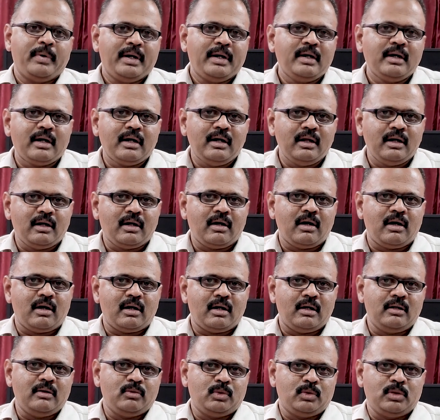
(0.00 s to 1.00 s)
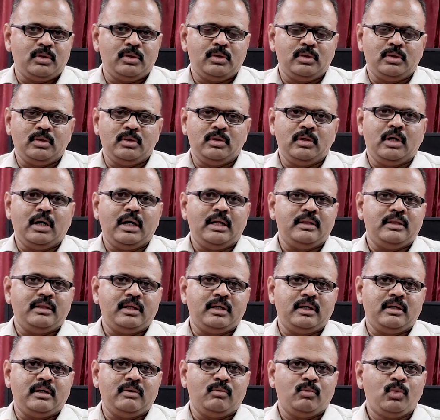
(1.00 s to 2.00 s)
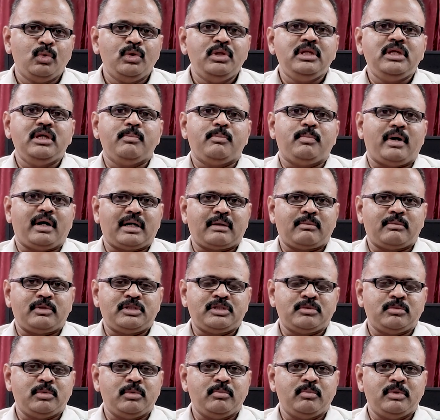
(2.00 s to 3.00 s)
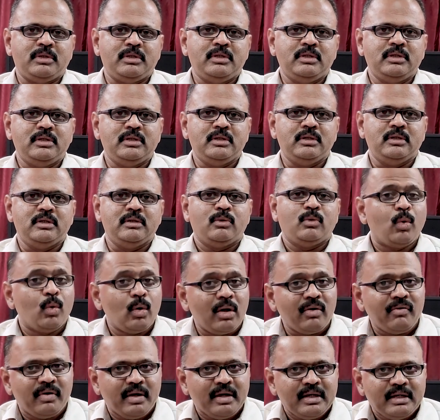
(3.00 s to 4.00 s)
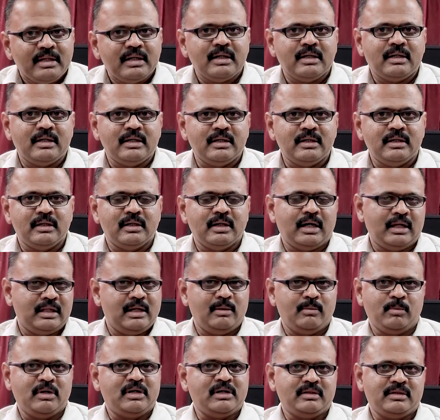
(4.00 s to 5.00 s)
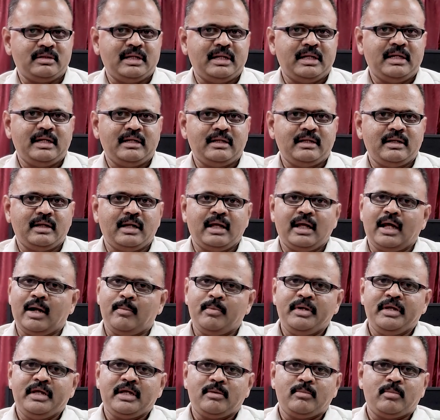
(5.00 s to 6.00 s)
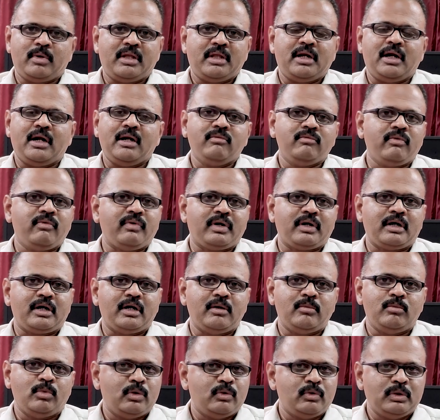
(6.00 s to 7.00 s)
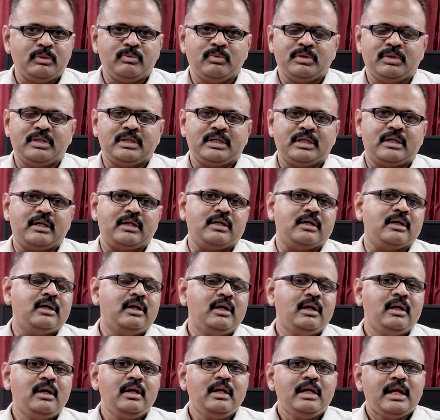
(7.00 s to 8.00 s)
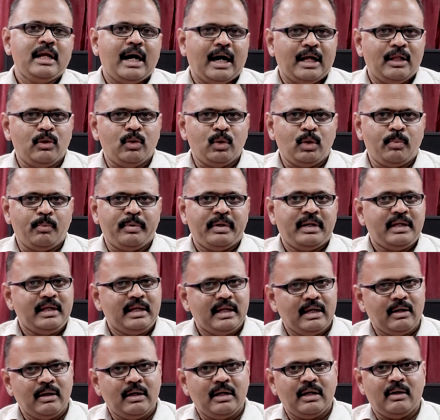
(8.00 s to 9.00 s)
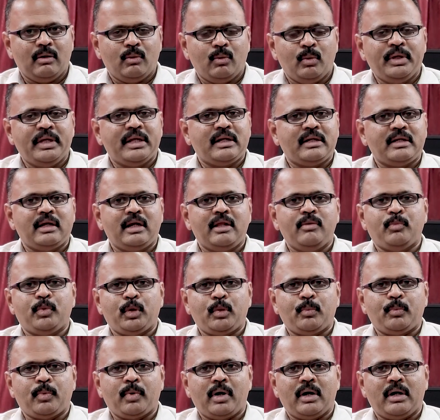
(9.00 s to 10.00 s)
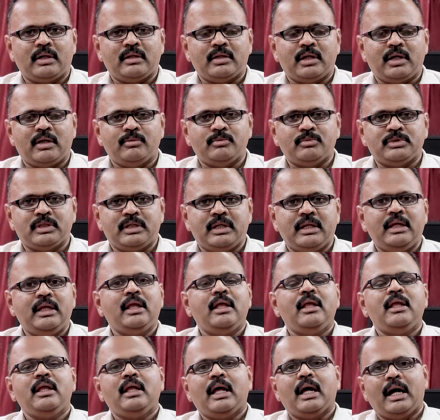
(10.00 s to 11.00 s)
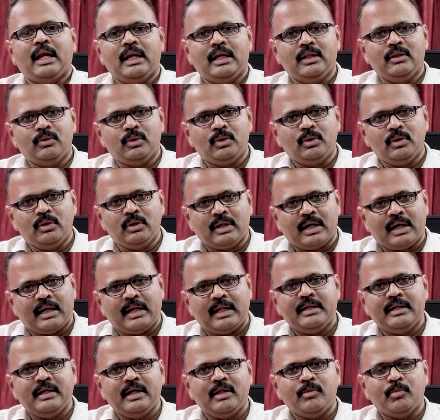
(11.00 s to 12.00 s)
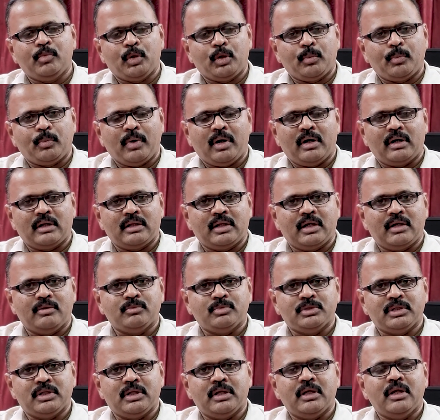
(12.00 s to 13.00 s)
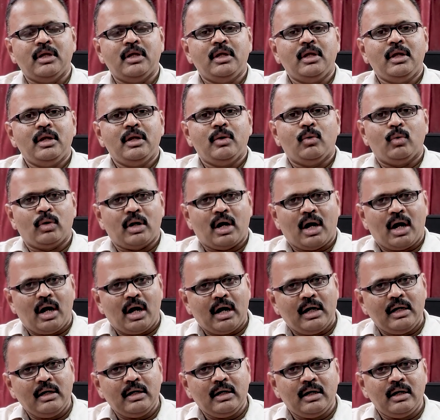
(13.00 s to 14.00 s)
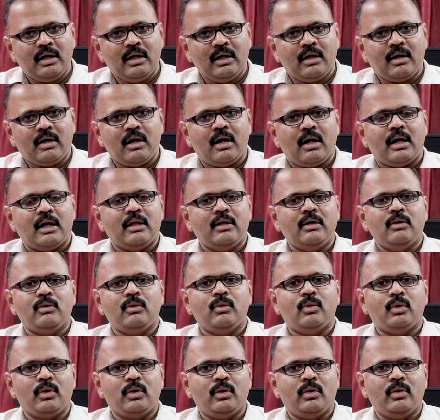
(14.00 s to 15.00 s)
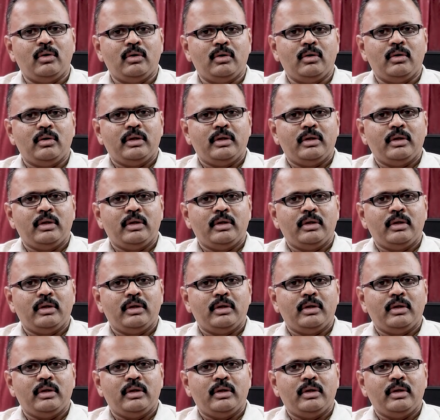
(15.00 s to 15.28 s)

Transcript: பெண்களுக்கான ஒரு அந்த ஊதிய பாரபட்சம் என்பது கூடவே இருக்குது அது நமக்கு தெரிகிறதில்ல அப்படிங்கிற மாதிரியான விவரங்கள் முழுவதும் வந்துக்கிட்டு இருக்குது அது ஒரு பெரிய உயர்நிலை பொறுப்பாக இருந்தாலும் சரி அல்லது ஒரு கடைநிலை பொறுப்பாக இருந்தாலும் சரி ஒரு ஆண்களுக்கான ஒரு